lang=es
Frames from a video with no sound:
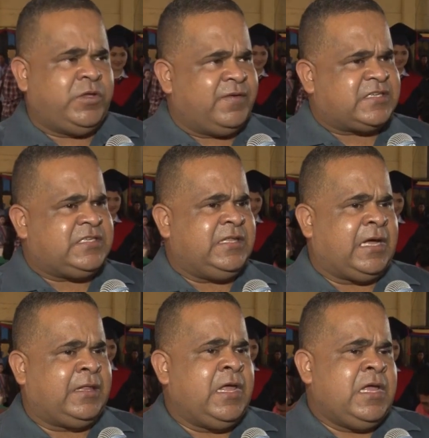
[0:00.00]

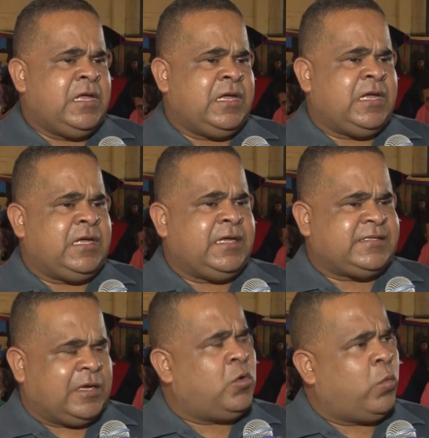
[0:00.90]
universidad,
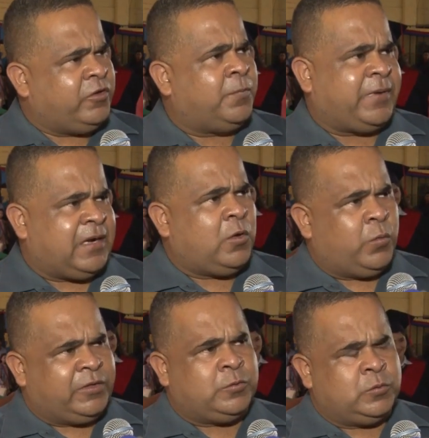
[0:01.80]
es algo bueno para la
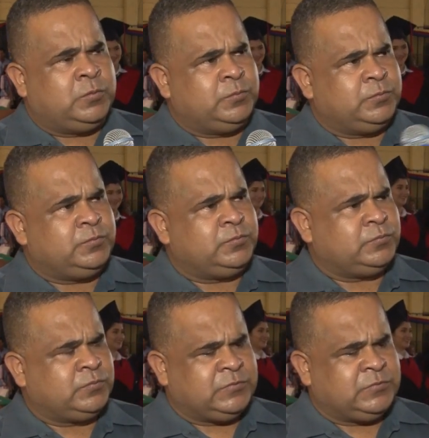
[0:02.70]
juventud. ¿En dónde